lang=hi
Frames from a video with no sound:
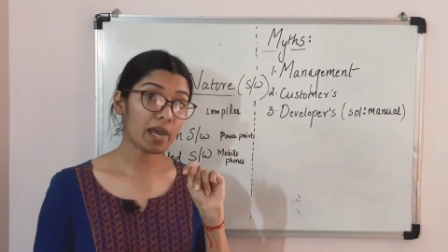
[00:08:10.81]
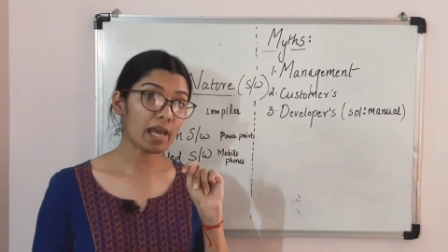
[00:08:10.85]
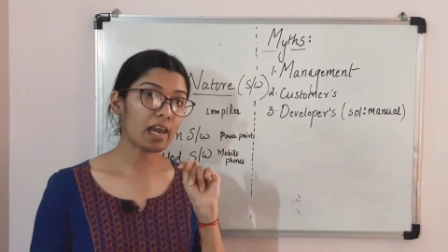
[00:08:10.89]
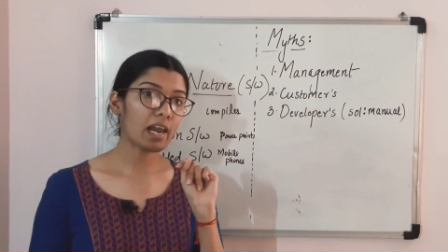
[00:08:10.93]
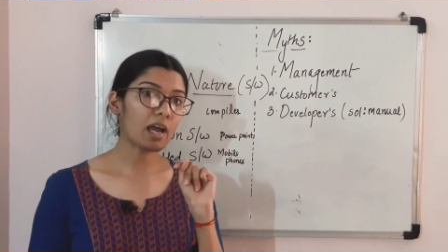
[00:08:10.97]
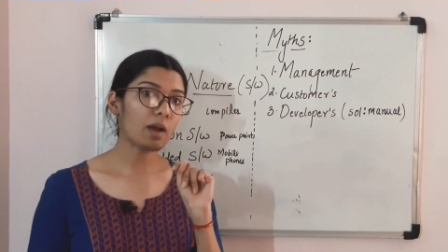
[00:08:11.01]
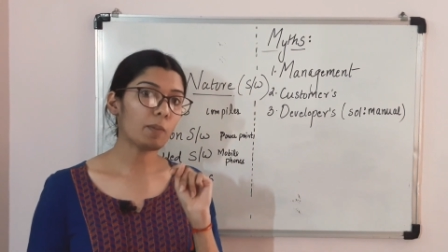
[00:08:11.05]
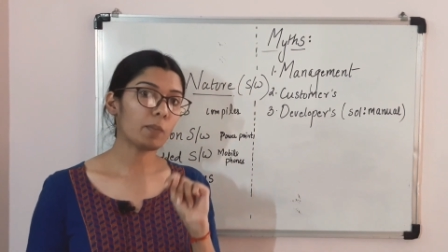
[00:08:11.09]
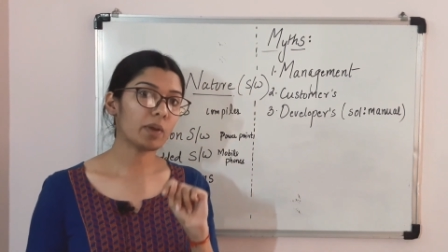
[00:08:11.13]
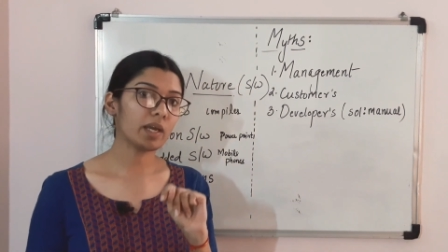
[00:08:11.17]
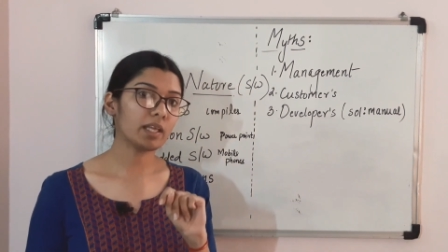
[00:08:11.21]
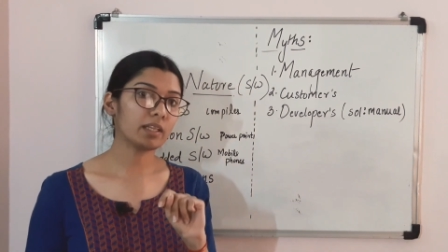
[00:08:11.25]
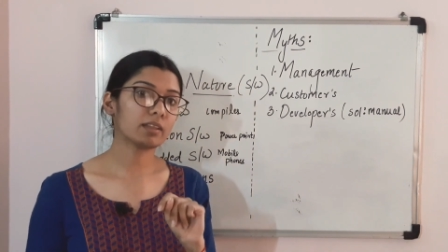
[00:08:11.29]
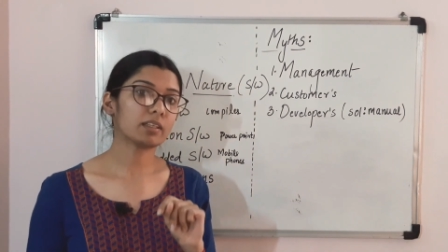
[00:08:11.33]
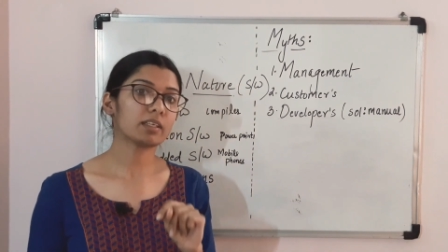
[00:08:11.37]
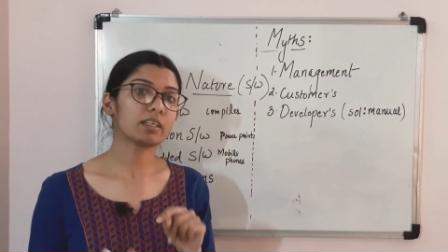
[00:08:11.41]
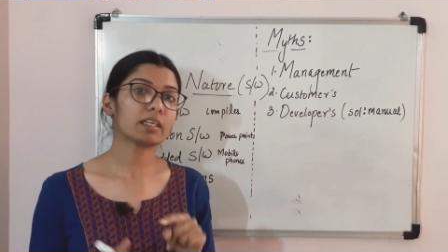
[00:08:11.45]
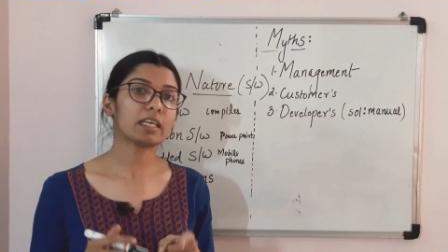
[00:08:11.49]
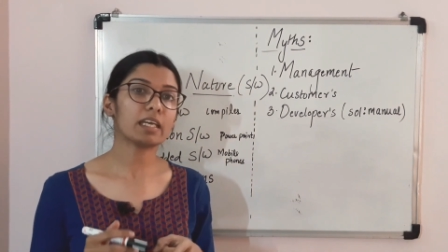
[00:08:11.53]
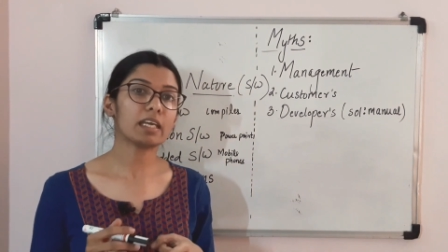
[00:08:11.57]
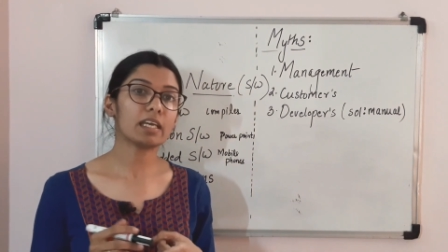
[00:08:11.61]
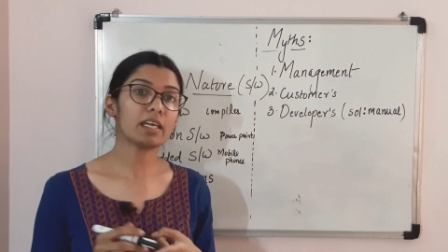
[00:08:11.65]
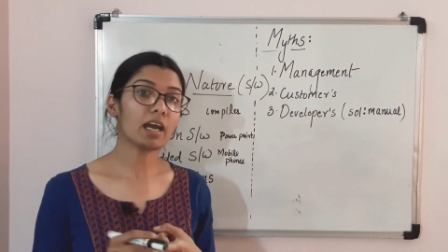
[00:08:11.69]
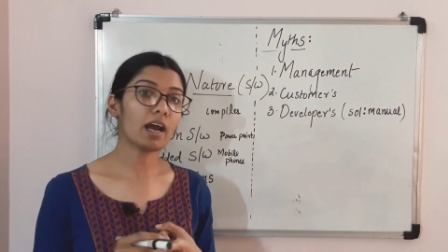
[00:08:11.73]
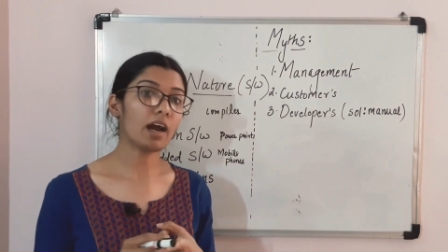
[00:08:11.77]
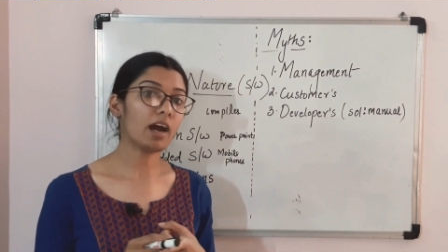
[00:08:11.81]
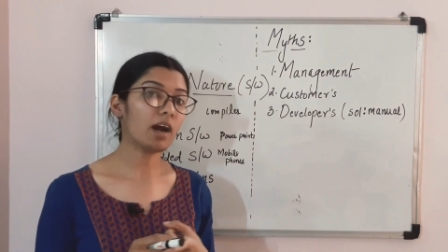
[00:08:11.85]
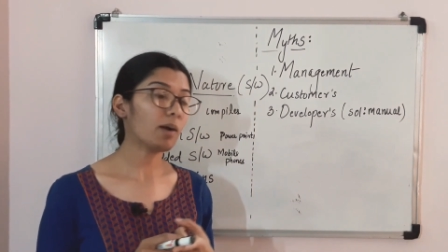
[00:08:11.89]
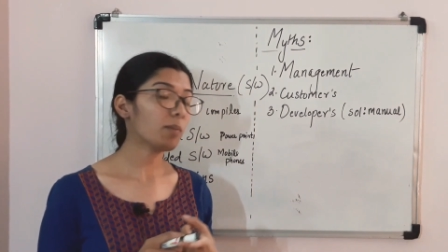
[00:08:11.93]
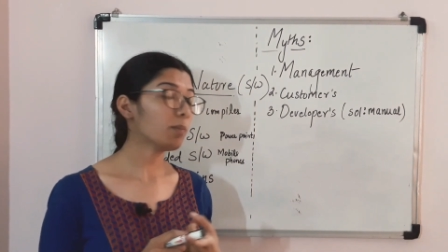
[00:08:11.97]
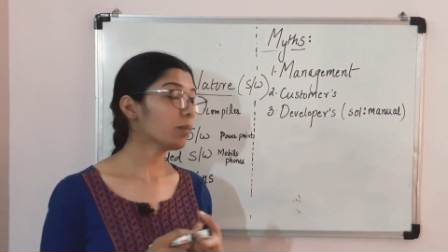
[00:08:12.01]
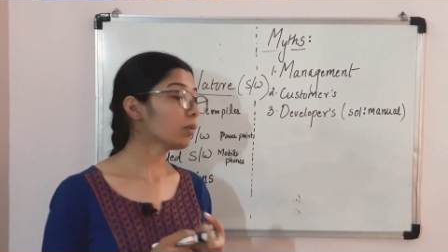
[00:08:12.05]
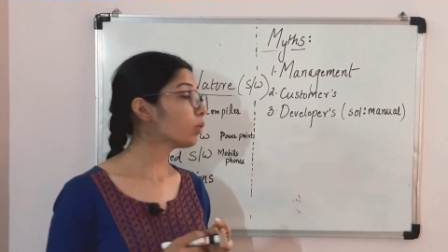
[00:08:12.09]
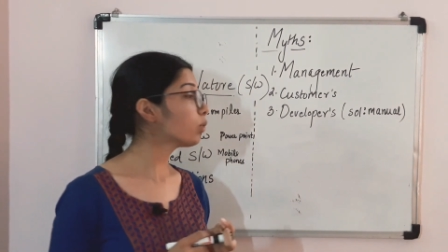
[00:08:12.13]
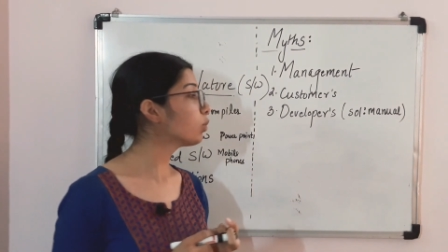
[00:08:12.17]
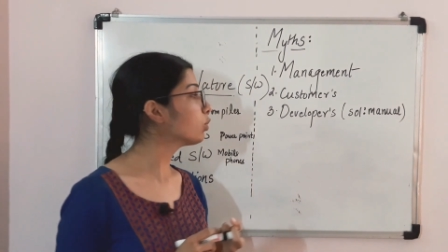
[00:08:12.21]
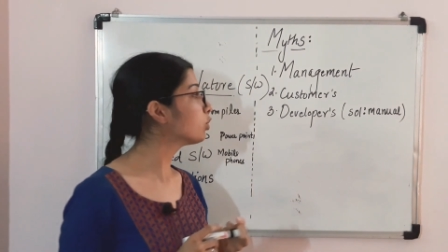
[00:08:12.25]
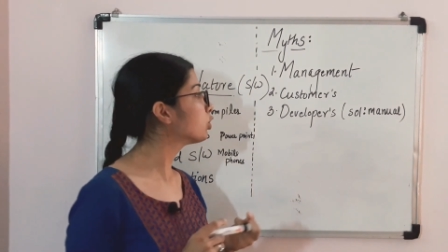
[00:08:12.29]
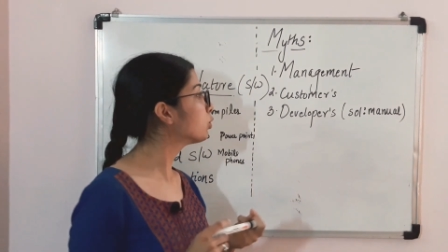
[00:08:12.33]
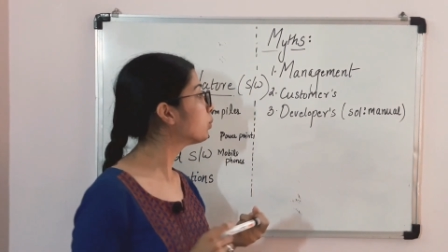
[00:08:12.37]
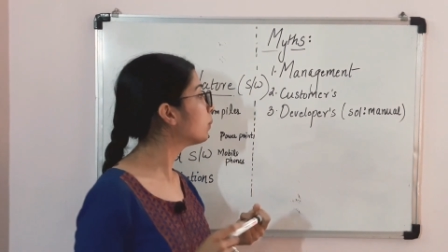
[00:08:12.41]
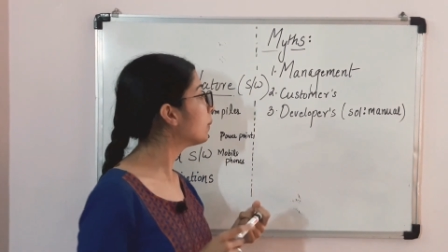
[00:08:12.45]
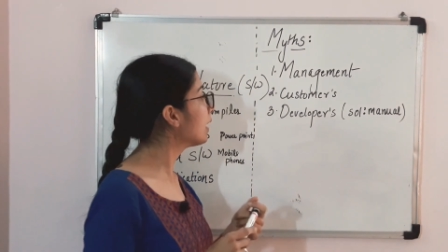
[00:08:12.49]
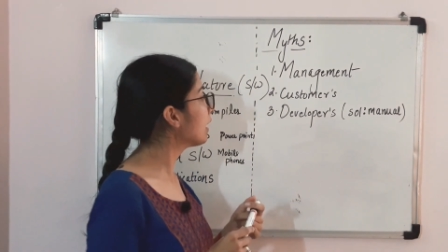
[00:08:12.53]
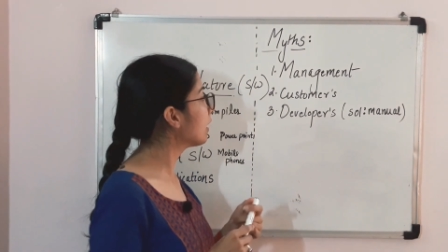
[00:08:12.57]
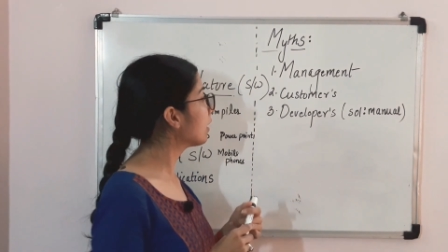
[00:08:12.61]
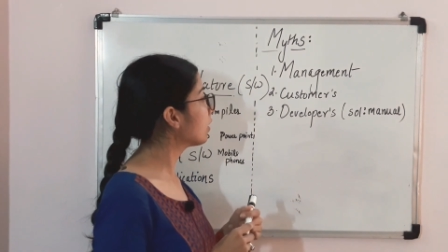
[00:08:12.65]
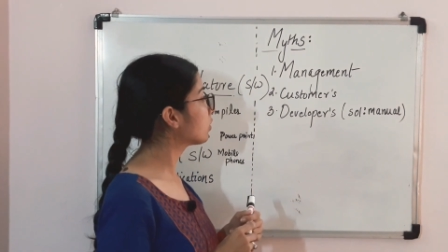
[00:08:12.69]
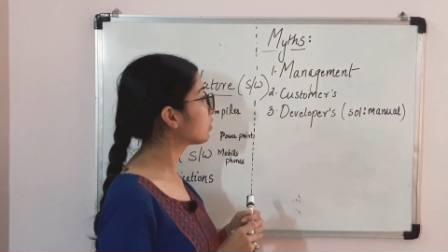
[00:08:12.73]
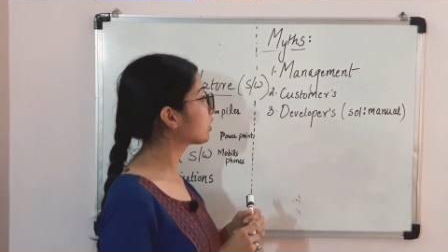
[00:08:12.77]
पहला मिथ कि हम कुछ
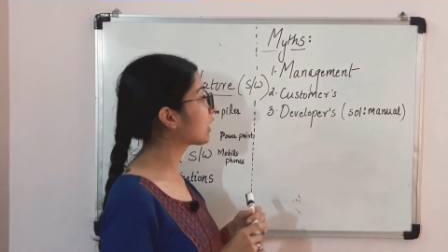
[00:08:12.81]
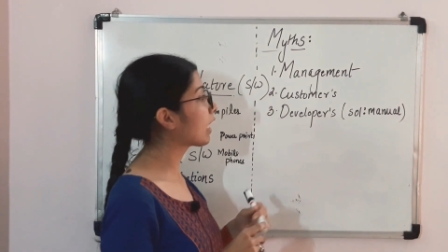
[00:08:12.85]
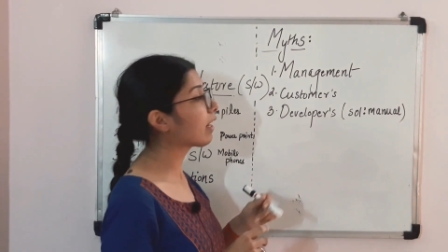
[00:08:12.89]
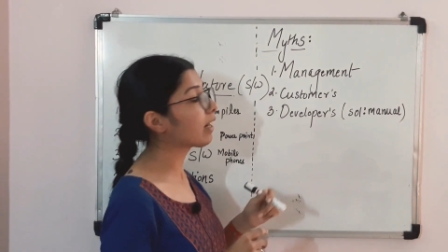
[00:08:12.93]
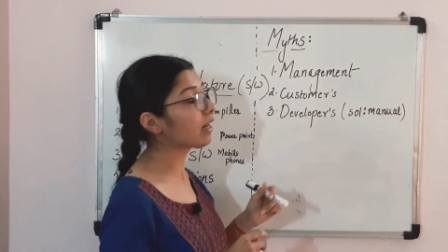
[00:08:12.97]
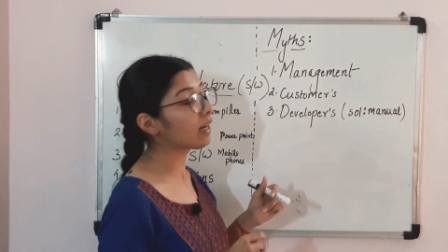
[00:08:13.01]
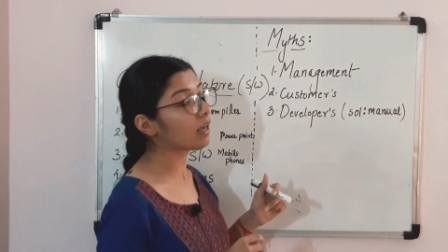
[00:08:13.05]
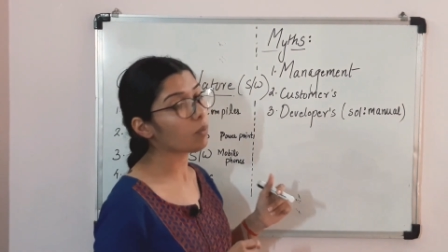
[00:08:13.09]
भी उसका